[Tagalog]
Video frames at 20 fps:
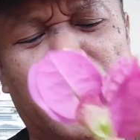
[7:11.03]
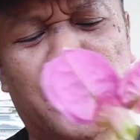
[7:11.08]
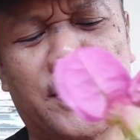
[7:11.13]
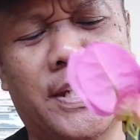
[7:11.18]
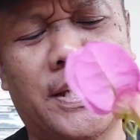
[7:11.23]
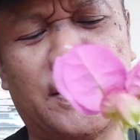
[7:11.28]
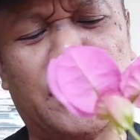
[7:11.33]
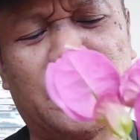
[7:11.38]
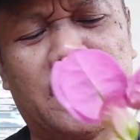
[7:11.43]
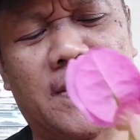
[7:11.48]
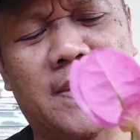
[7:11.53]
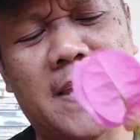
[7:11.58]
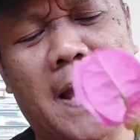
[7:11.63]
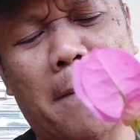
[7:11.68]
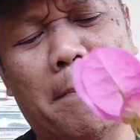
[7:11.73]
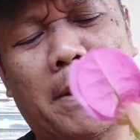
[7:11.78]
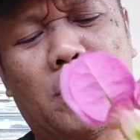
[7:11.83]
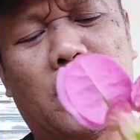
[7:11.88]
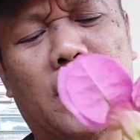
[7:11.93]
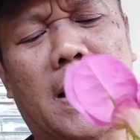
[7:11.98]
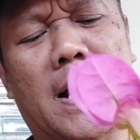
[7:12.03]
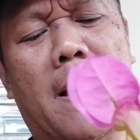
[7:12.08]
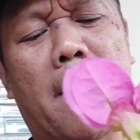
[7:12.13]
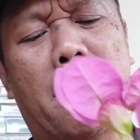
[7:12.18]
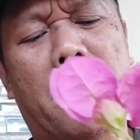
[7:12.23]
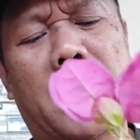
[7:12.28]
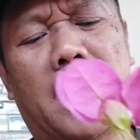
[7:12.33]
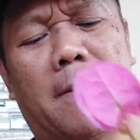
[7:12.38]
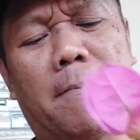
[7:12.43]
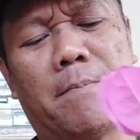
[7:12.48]
ko kung sino ito. Sabi ko na
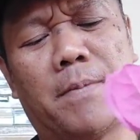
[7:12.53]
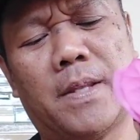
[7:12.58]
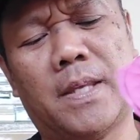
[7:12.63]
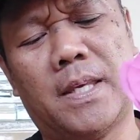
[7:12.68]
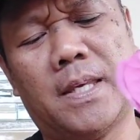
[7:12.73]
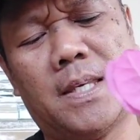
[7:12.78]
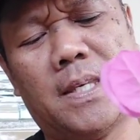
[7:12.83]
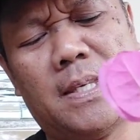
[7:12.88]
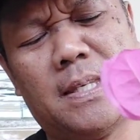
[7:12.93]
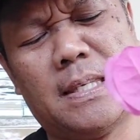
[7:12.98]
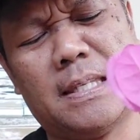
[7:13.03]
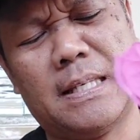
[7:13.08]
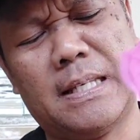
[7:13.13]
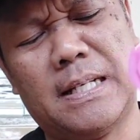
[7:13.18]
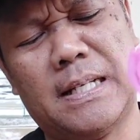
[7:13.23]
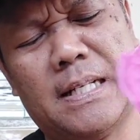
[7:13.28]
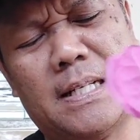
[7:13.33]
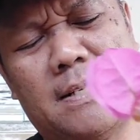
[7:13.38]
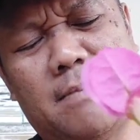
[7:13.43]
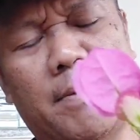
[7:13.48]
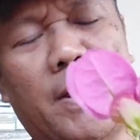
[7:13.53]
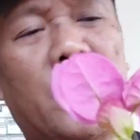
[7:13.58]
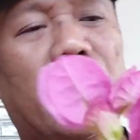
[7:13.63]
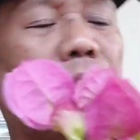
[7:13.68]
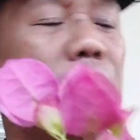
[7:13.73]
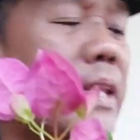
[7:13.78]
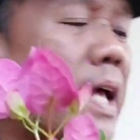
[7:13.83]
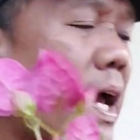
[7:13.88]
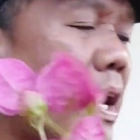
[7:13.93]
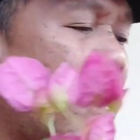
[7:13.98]
nga tayo. Uh,
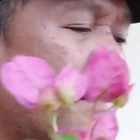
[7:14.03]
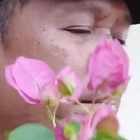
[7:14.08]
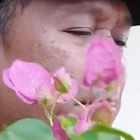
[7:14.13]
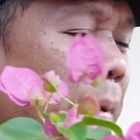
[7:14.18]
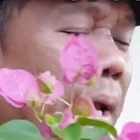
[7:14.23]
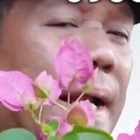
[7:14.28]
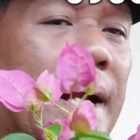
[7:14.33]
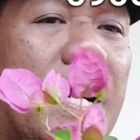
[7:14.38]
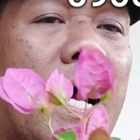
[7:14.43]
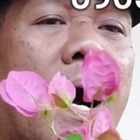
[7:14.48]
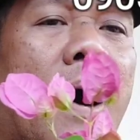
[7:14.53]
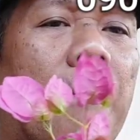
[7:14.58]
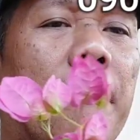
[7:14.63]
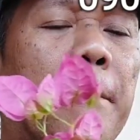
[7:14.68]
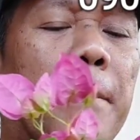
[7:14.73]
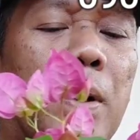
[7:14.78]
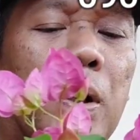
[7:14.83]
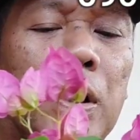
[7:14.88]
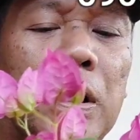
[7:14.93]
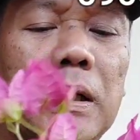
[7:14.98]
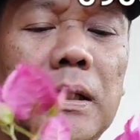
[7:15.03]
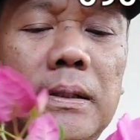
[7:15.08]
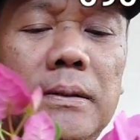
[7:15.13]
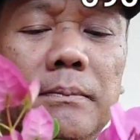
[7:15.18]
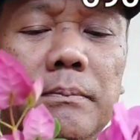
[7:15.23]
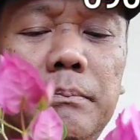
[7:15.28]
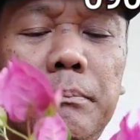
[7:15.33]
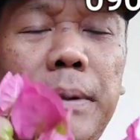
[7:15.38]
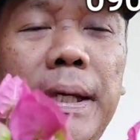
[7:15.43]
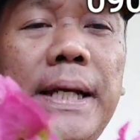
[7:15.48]
meron tayong pink apple.
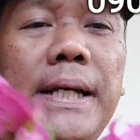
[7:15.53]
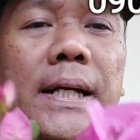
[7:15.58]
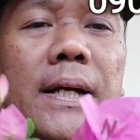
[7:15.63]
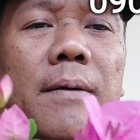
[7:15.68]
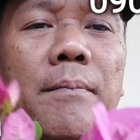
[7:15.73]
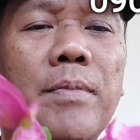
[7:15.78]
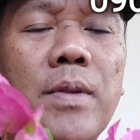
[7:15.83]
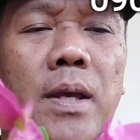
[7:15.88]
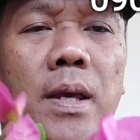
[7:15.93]
Pink.